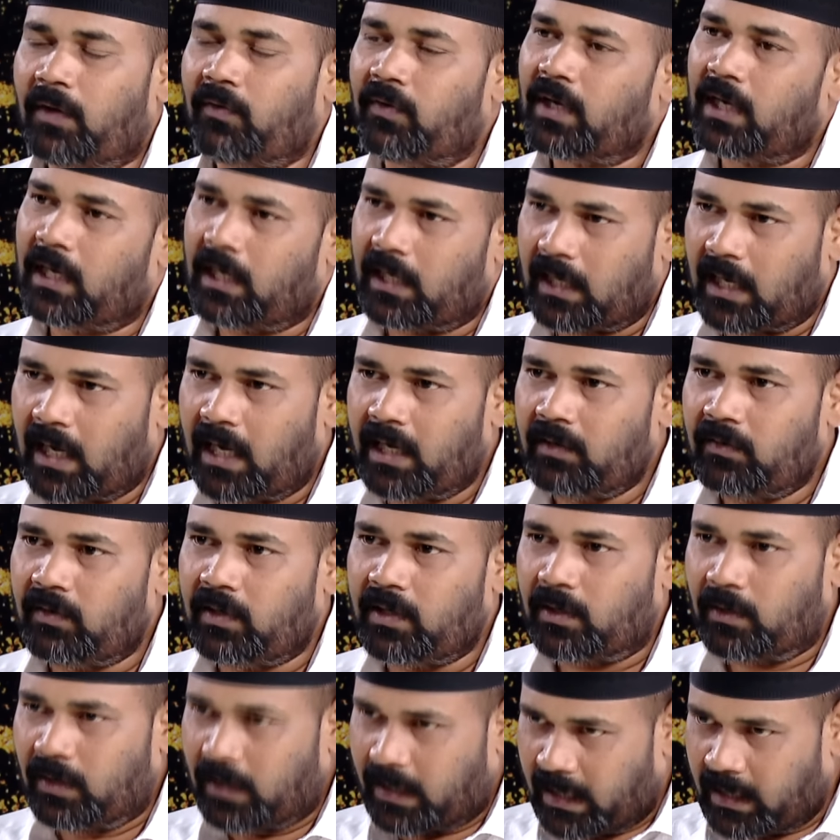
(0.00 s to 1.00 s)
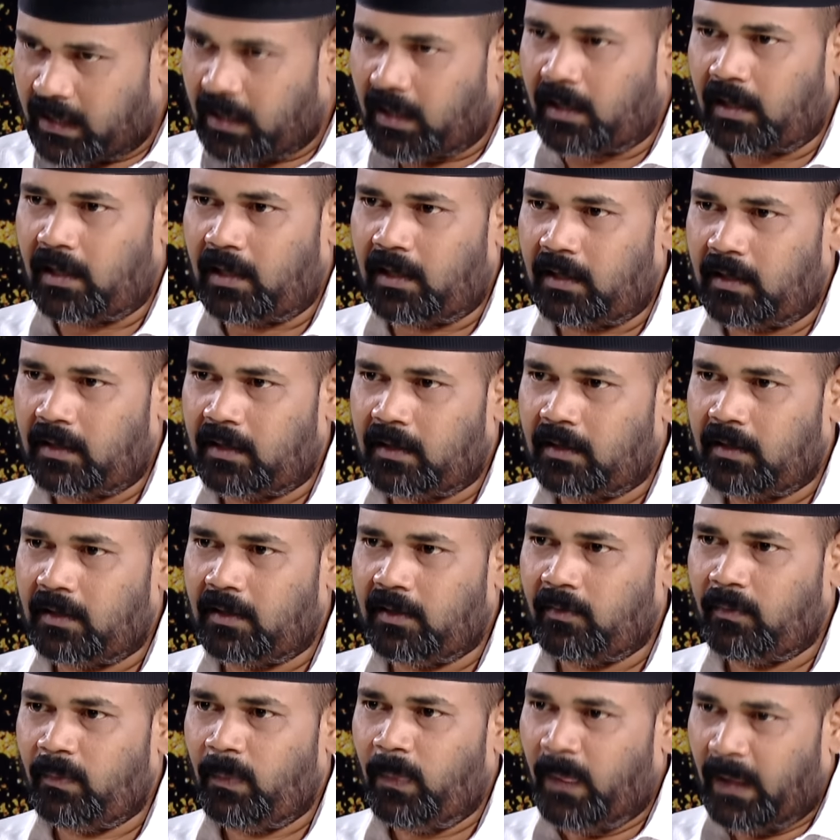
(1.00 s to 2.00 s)
அவருக்கு நாங்கள் காயின் வெளியிடணும்னு கேட்டாங்களா
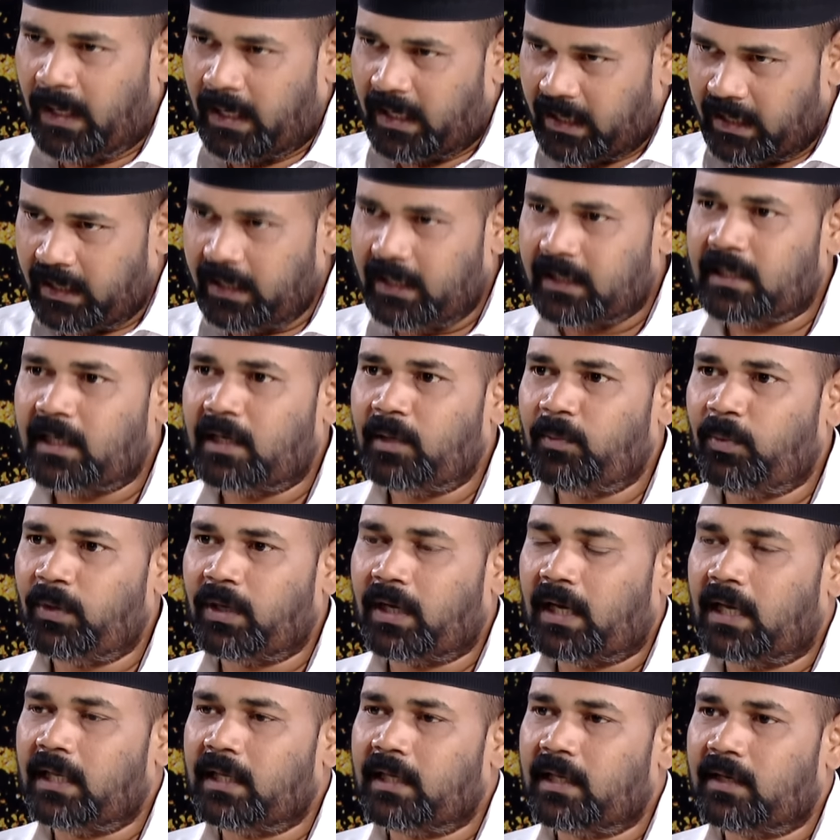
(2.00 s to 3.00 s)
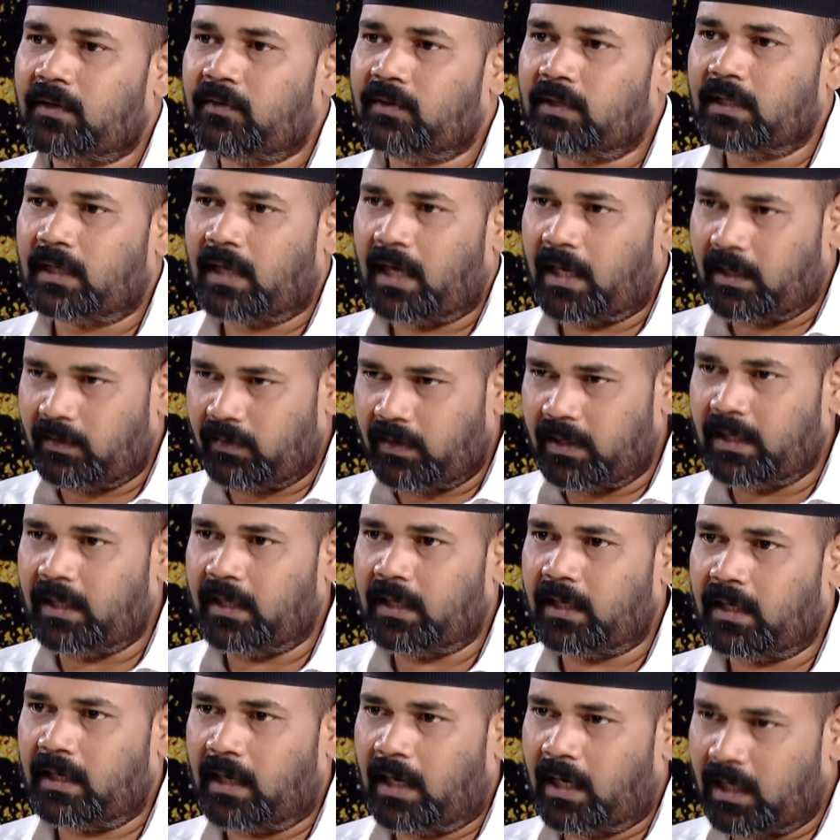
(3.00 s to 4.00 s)
நீங்கள் தானே போய் கலைஞருக்கு வந்து காயின்
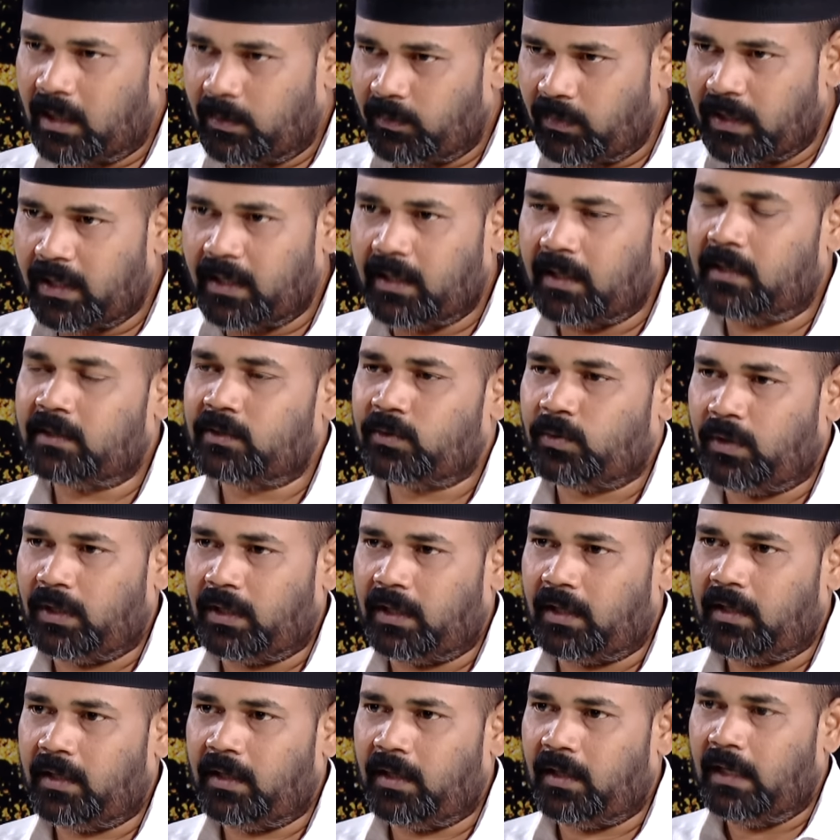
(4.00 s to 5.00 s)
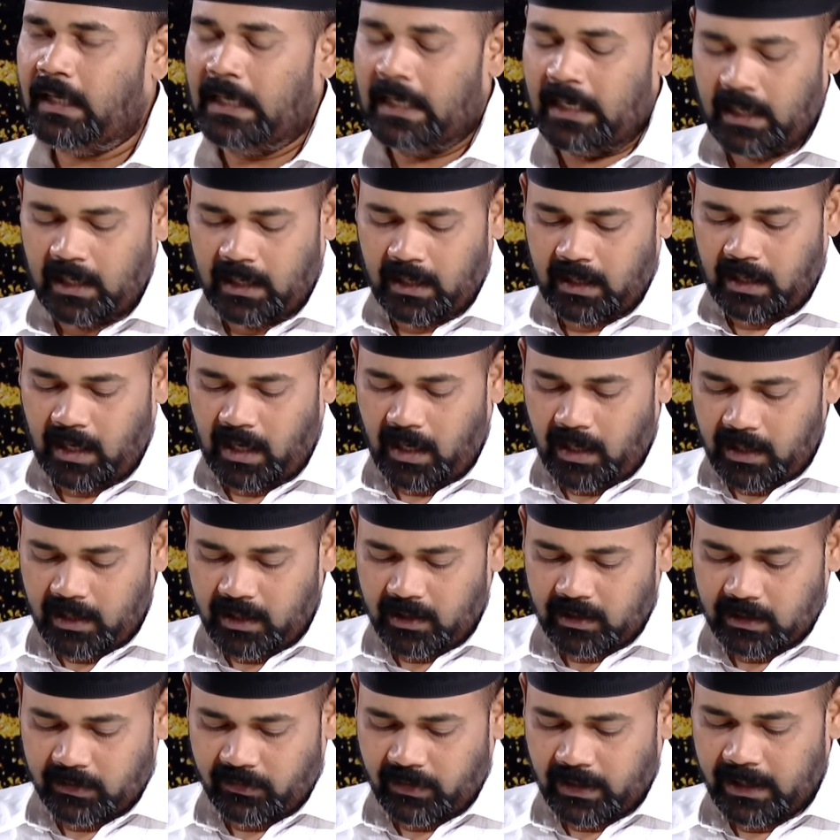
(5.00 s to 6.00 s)
வெளியிடுங்க நாணயம் வெளியிடுங்கன்னு சொன்னீங்க
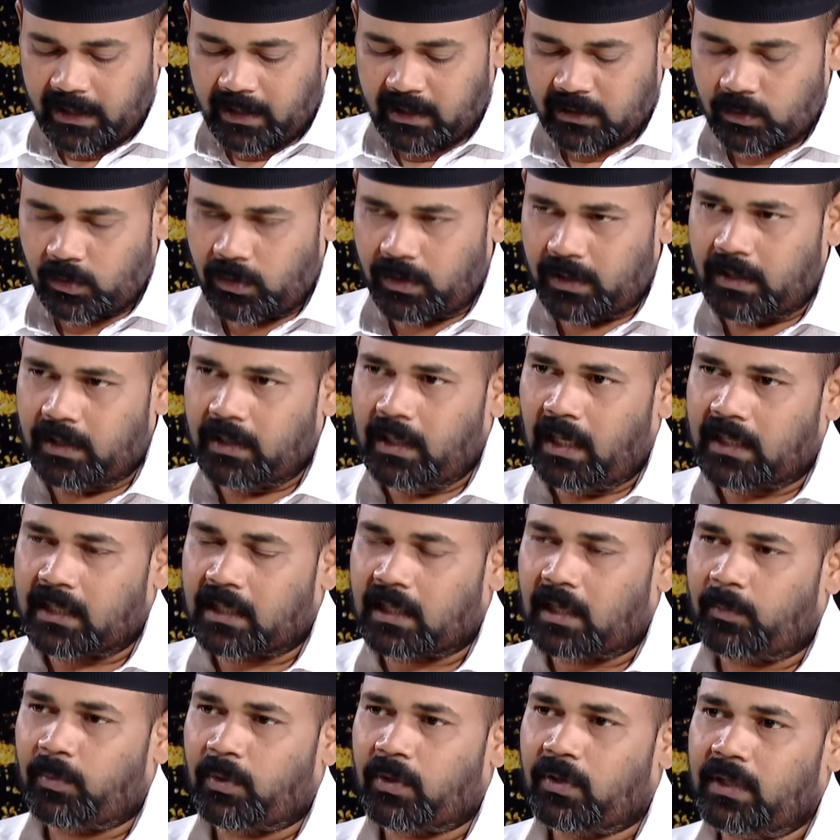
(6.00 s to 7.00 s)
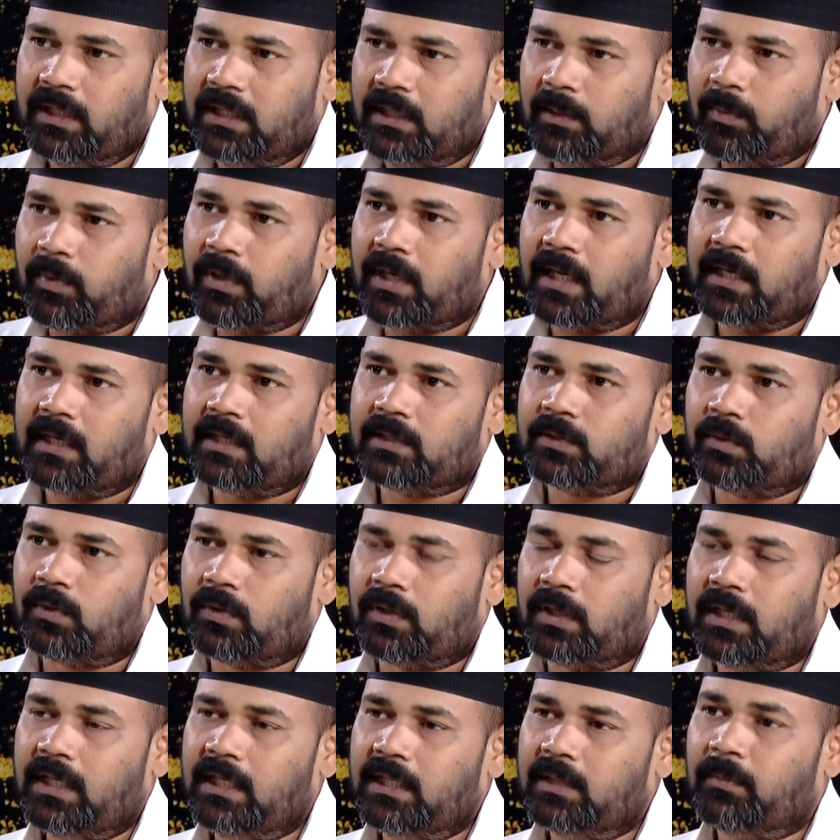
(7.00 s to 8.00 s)
நாணயத்தை வெளியிட சொல்லிவிட்டு அதுக்கப்புறம் இந்த பக்கம் என்ன
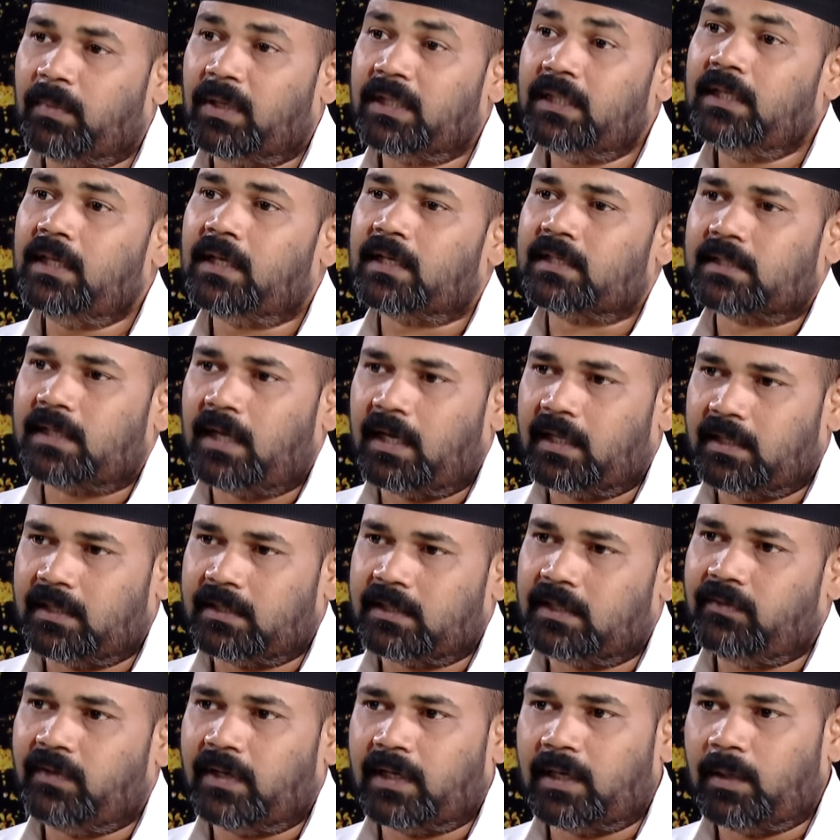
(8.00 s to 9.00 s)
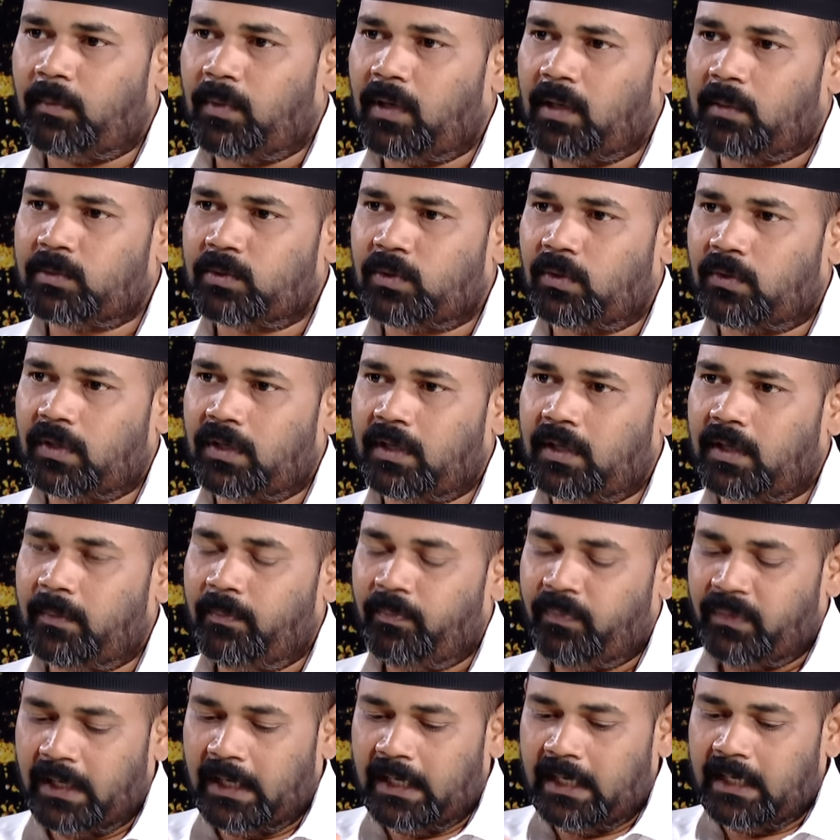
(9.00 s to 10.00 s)
சொல்கிறீங்க இது மத்திய அரசு நடத்துச்சுன்னு வெக்கமில்லாமல் சொல்கிறீங்க
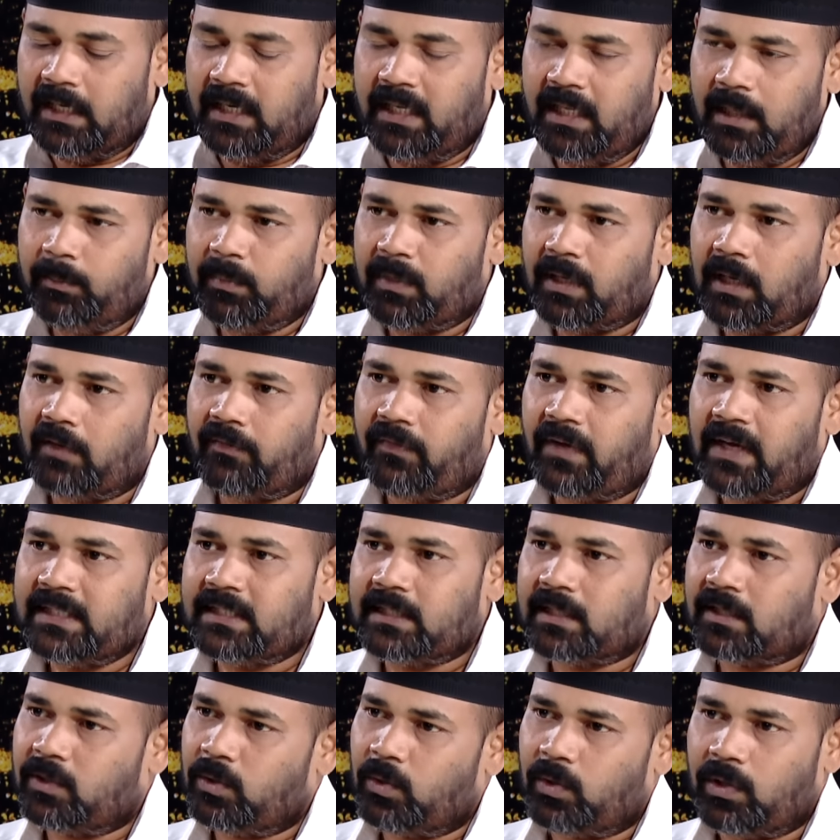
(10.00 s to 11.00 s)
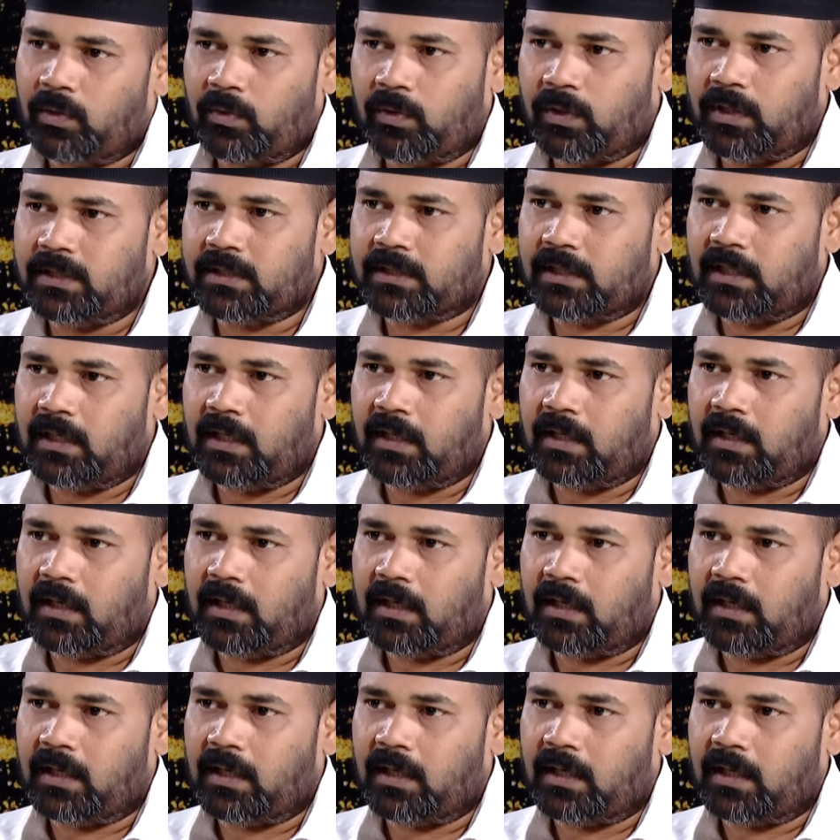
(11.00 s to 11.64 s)
டிஎம்கேல ஃபேட் செக் யூனிட் ஒன்று இருந்துச்சுல